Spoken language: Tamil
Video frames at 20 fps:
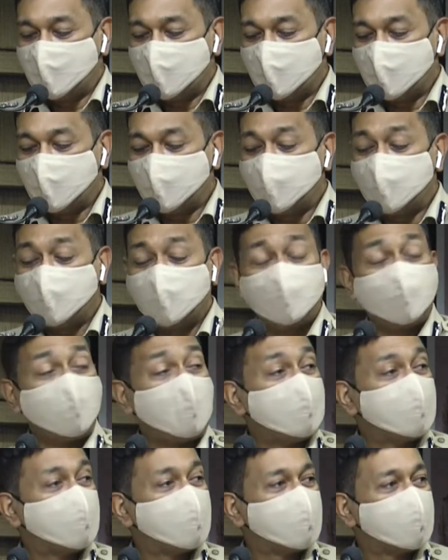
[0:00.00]
நம்
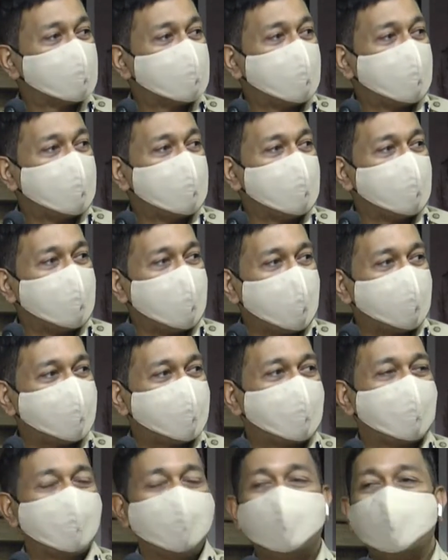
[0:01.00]
வைஜூஸ் லர்னிங்
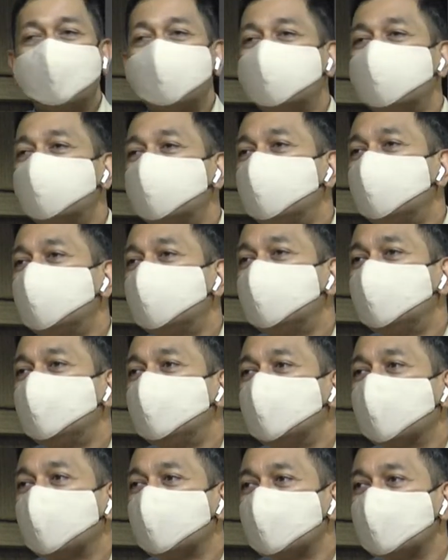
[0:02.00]
ஆப்க்கு
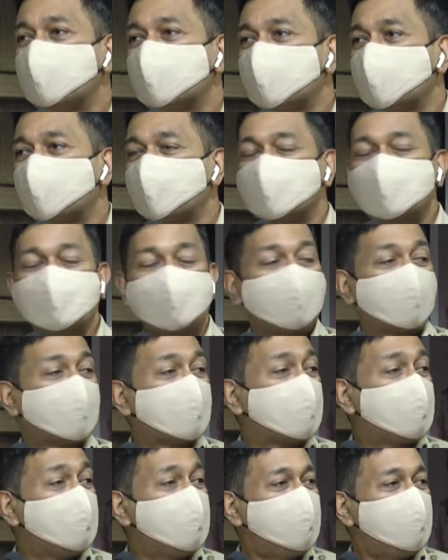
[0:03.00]
நன்றி தெரிவித்துக்
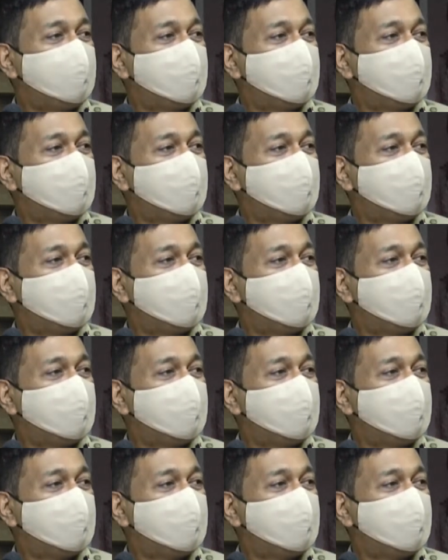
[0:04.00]
கொள்கிறேன்